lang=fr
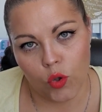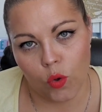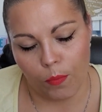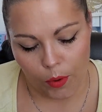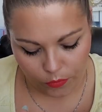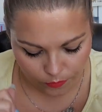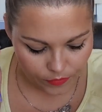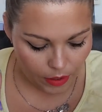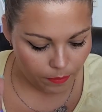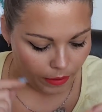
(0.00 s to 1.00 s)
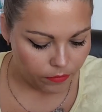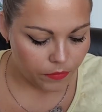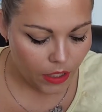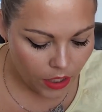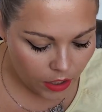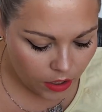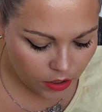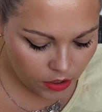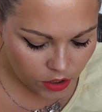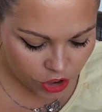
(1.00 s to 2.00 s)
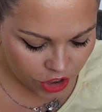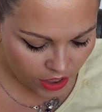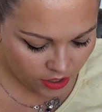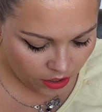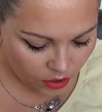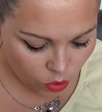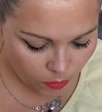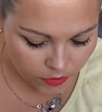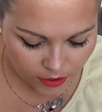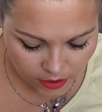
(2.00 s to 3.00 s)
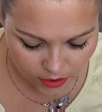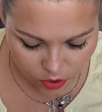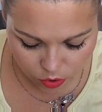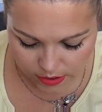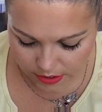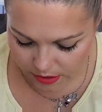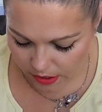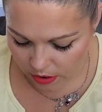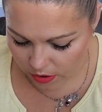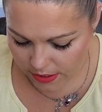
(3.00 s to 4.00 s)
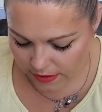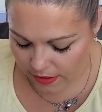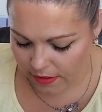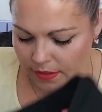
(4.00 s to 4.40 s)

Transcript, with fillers: je le pense. J'ai commandé ceci. Alors c'est